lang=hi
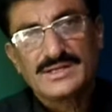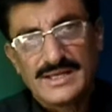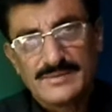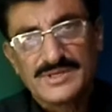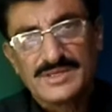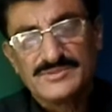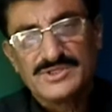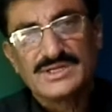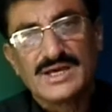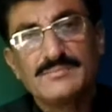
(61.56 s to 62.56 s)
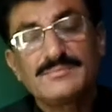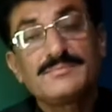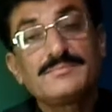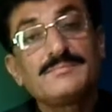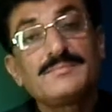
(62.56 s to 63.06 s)
टाइम कीमती टाइम
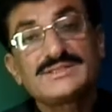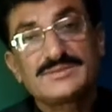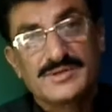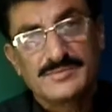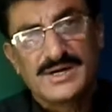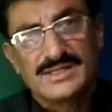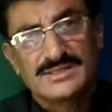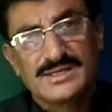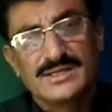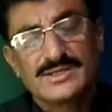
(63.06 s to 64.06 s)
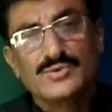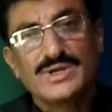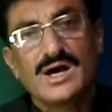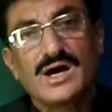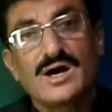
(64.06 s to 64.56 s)
मत बर्बाद करें
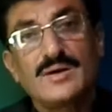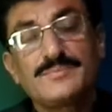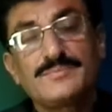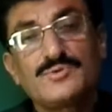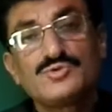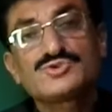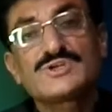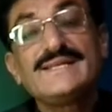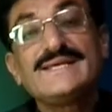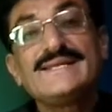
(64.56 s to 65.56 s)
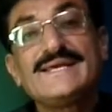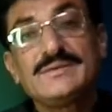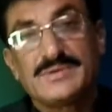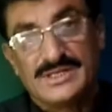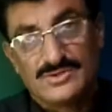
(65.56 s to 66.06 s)
क्योंकि आप उसके लिए
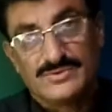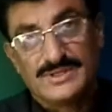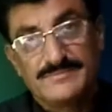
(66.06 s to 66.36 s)
नहीं बने हुए